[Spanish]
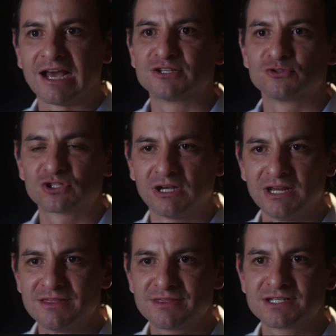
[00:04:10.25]
a esos
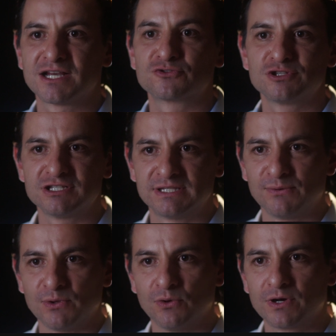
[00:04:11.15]
clientes, a esos
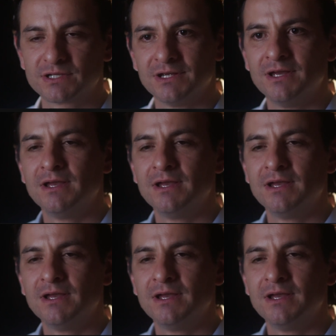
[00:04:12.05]
distribuidores.